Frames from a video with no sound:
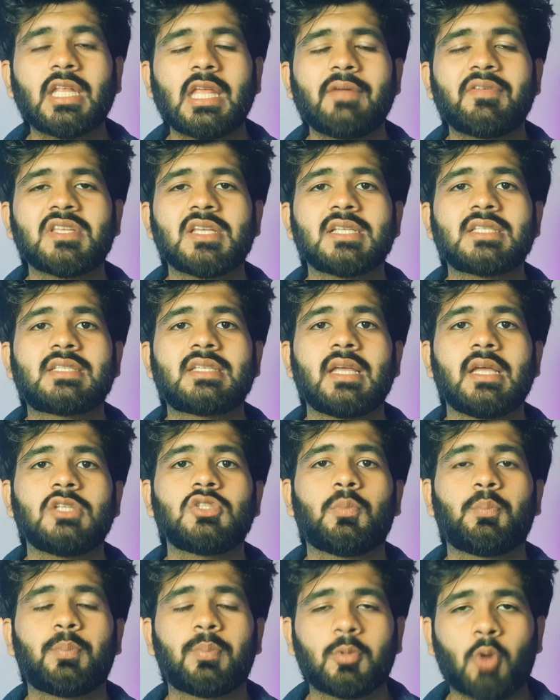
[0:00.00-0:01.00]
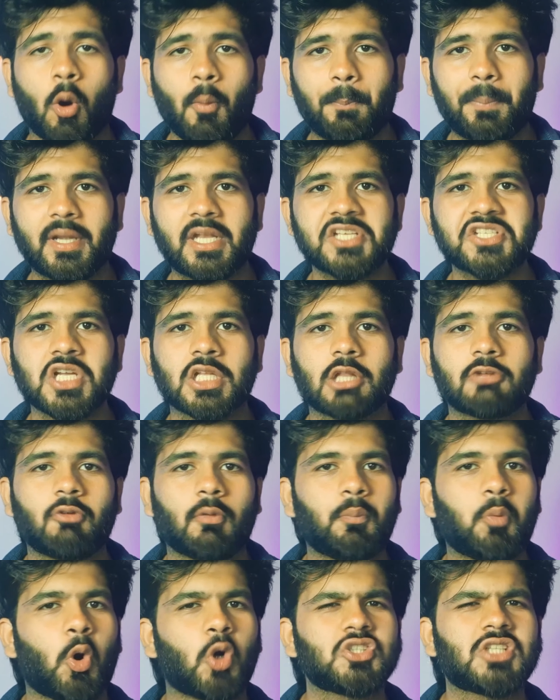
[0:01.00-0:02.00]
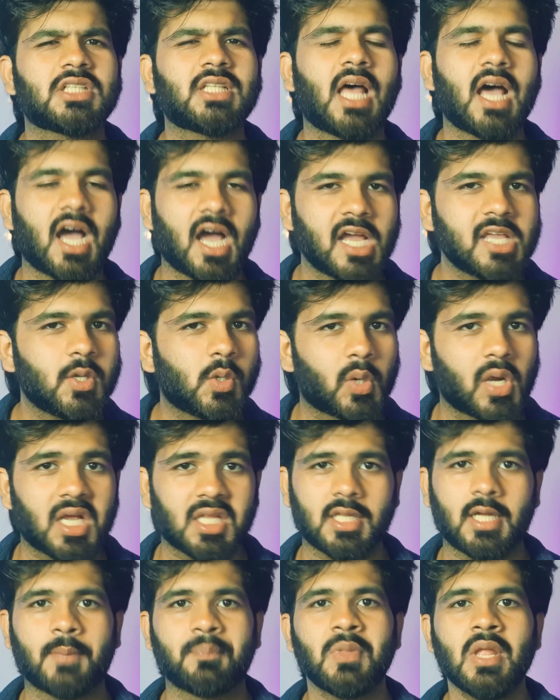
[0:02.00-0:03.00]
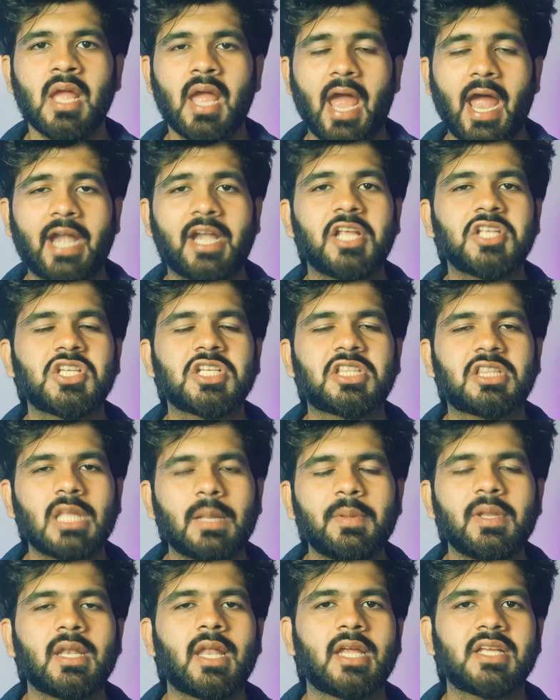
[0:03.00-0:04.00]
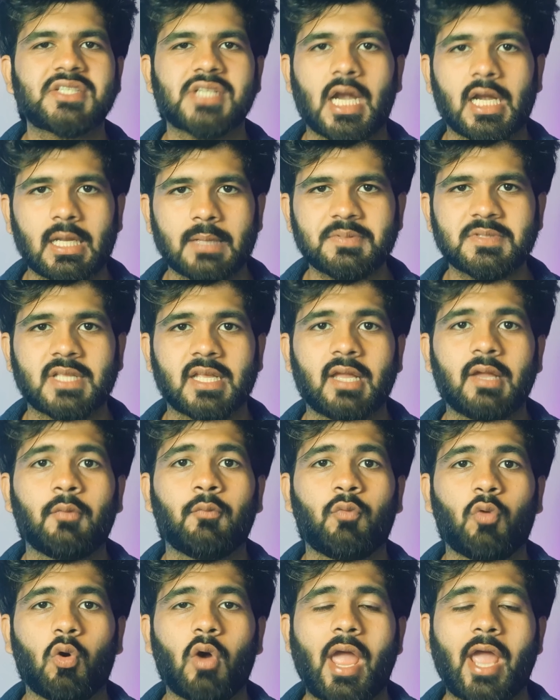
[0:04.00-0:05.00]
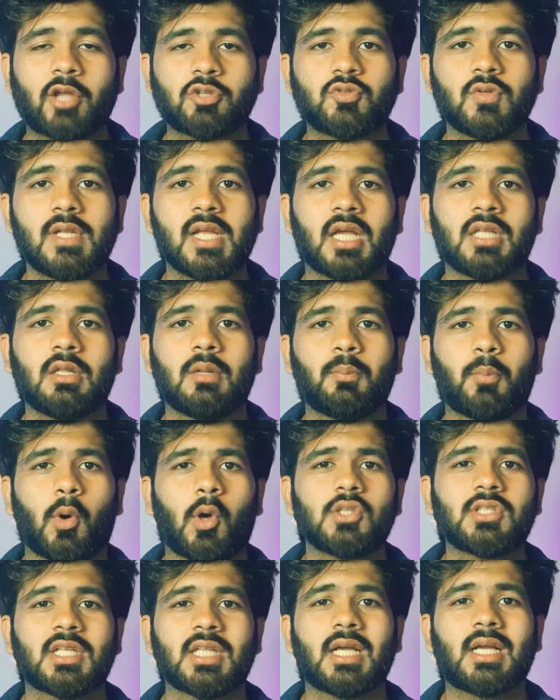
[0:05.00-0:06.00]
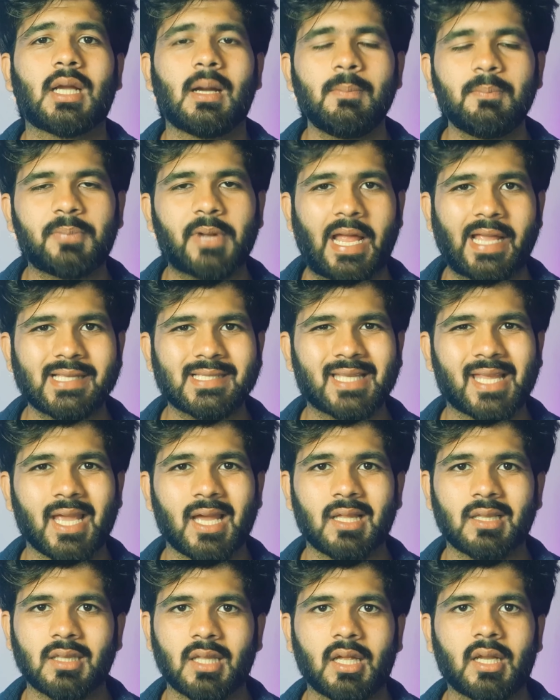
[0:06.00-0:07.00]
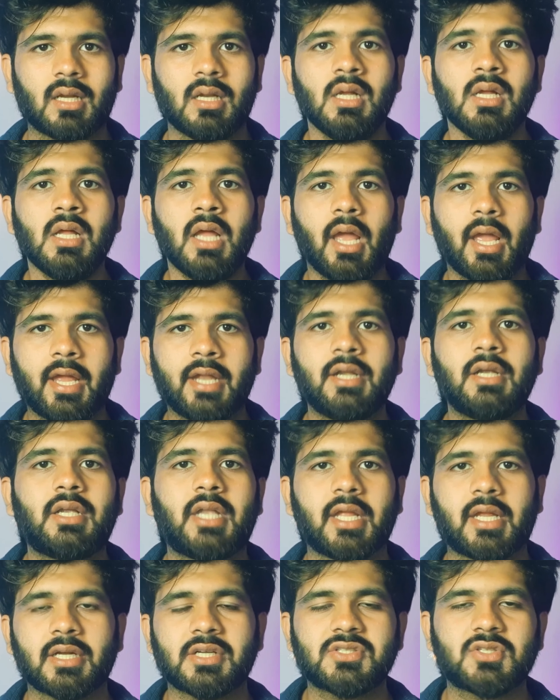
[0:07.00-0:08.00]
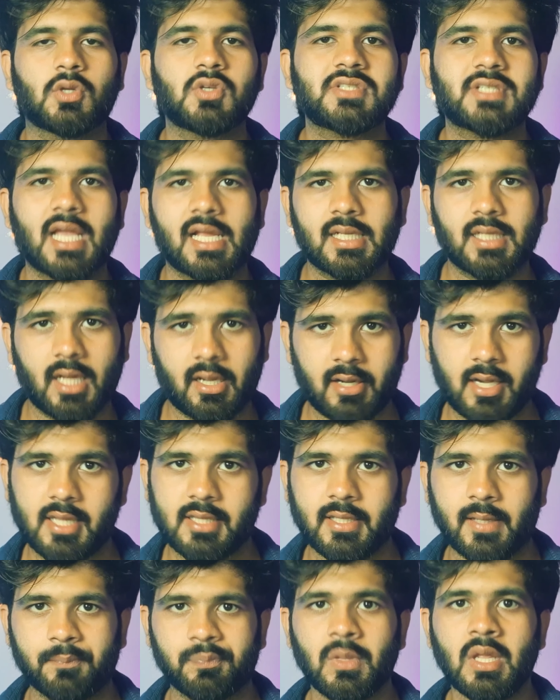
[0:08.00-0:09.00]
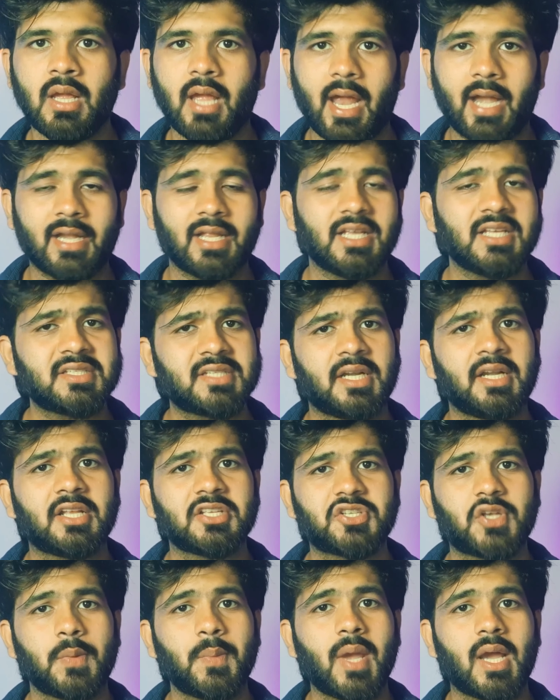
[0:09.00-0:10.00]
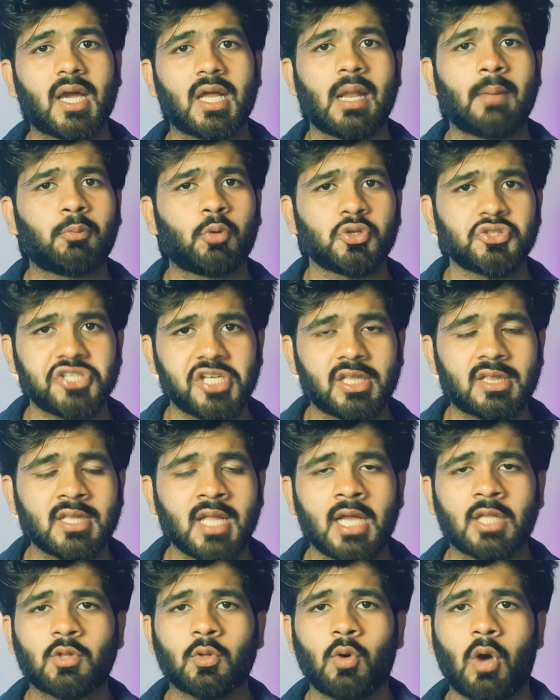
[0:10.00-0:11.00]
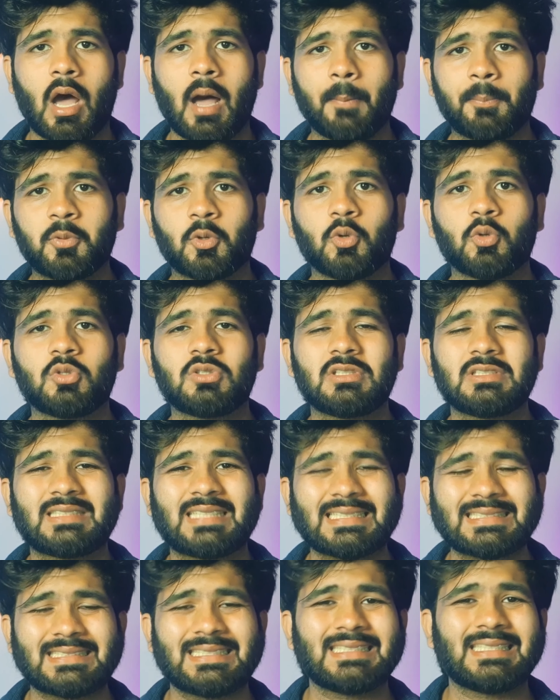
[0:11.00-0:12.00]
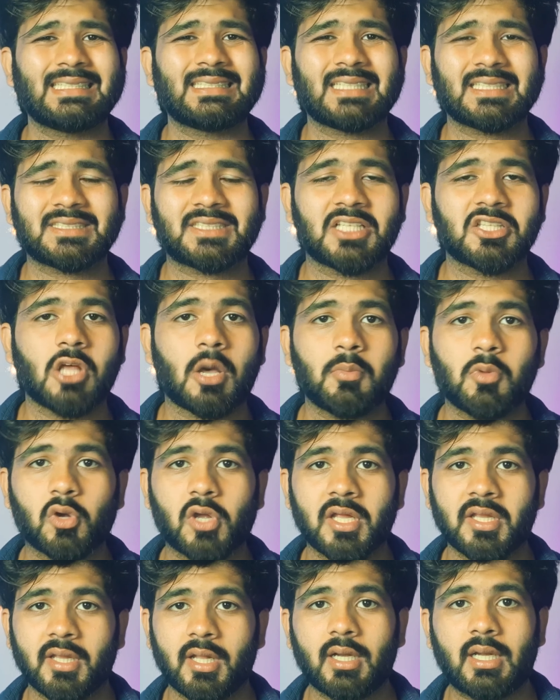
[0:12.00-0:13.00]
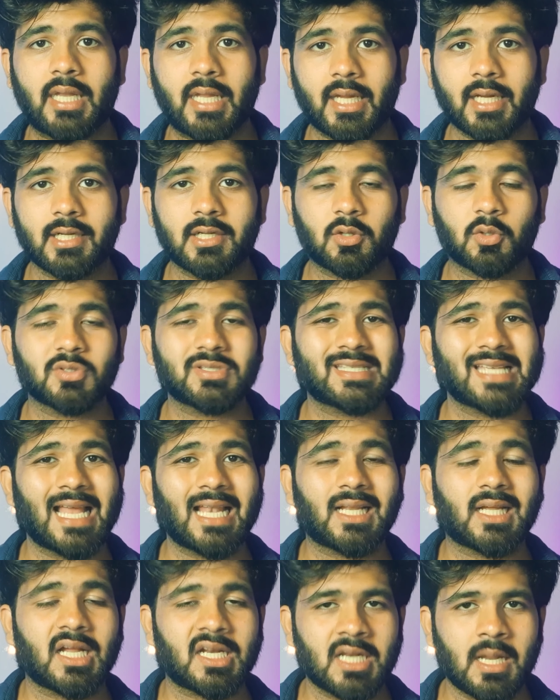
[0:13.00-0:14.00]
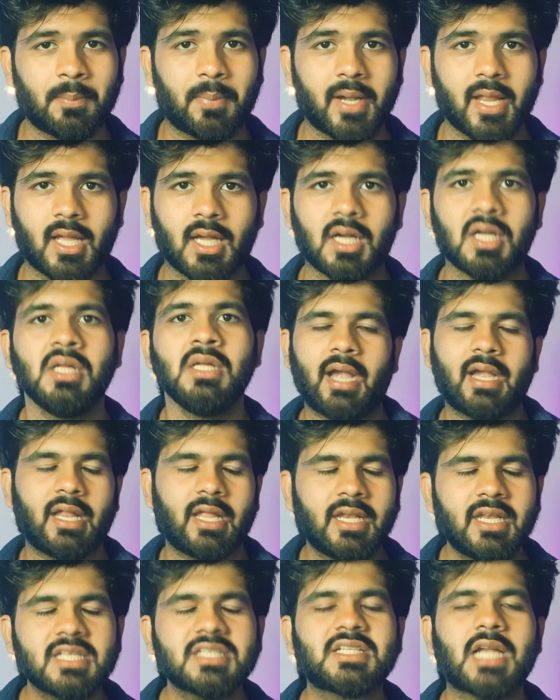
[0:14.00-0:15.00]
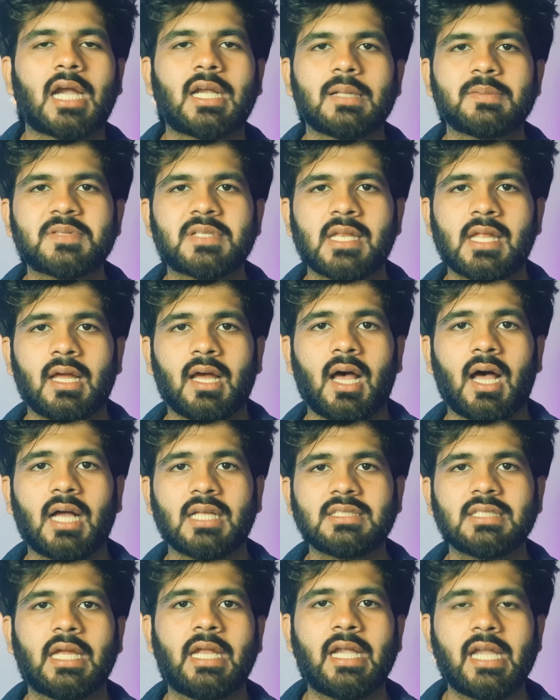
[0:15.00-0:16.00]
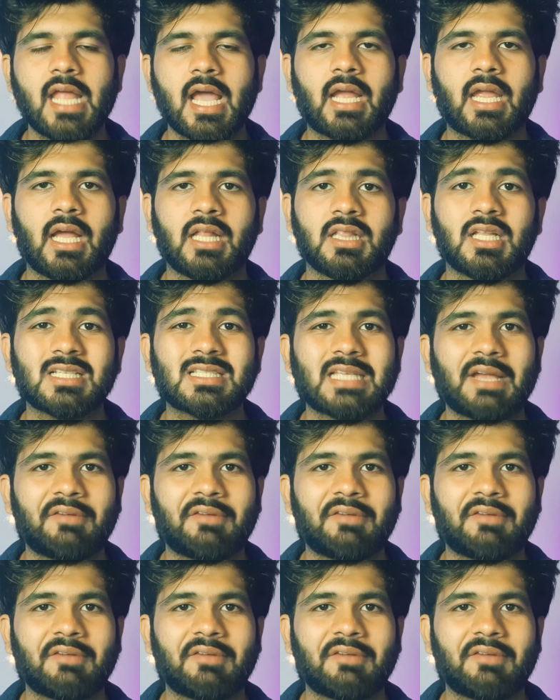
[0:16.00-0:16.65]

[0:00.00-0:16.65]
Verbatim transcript: इनकी वजह से जो कॉम्पिटिशन था वो बहुत ज़्यादा हाई हो गया था एंड ये जितने भी नए स्टार्टअप थे वो एक्चुअली के अंदर बहुत ज़्यादा कम प्राइस के अंदर इन टिकट्स को सेल कर रहे थे एंड इस इंडस्ट्री में अगर आपको जीतना है तो आपको सस्ते से सस्ते दामों के अंदर टिकट को सेल करना पड़ेगा एंड इन्हीं स्टार्टअप्स ने आज इंडिया के अंदर